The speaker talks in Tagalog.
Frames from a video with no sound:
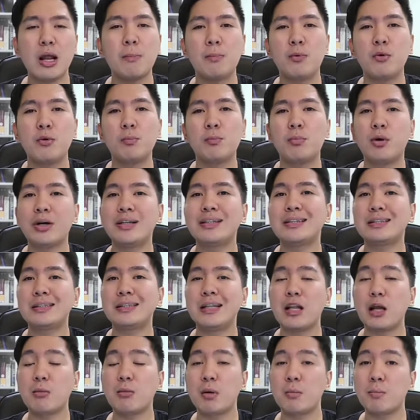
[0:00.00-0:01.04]
Wala pong points
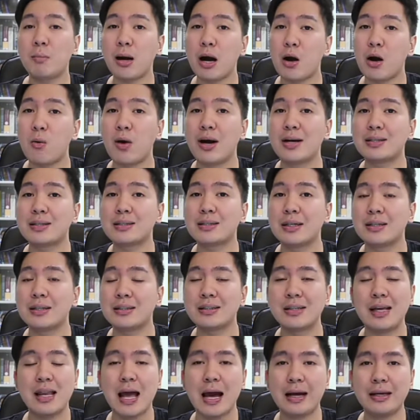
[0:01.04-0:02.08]
na nababawas
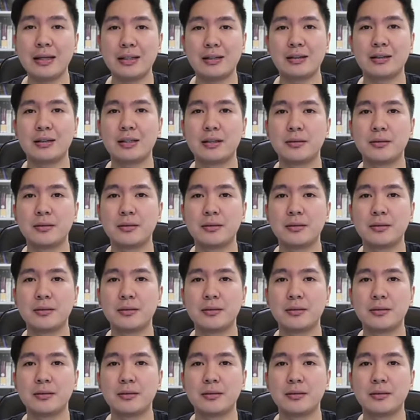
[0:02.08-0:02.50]
sa langit.